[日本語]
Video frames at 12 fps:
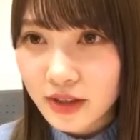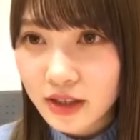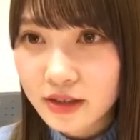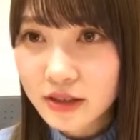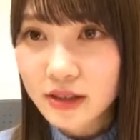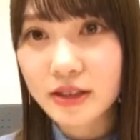
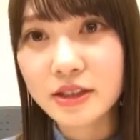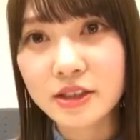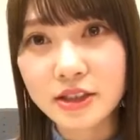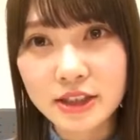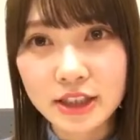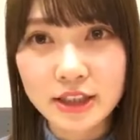ひゃくなな
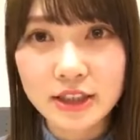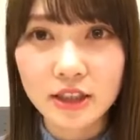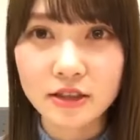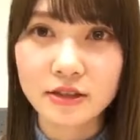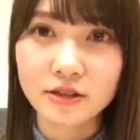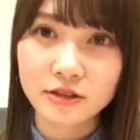じゅっセンチ
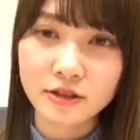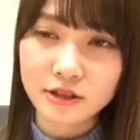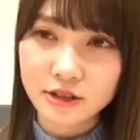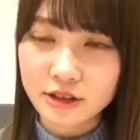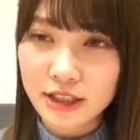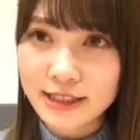あるの？
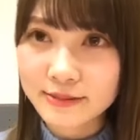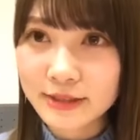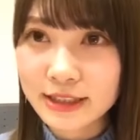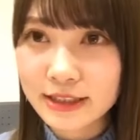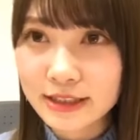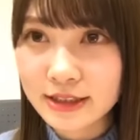羨
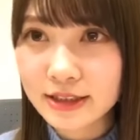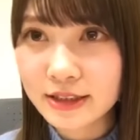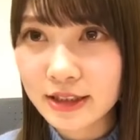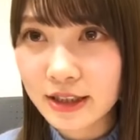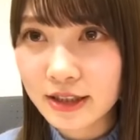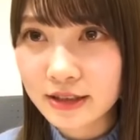ましい、い
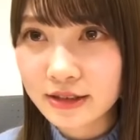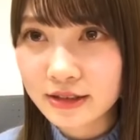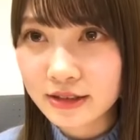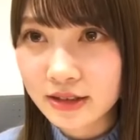いな。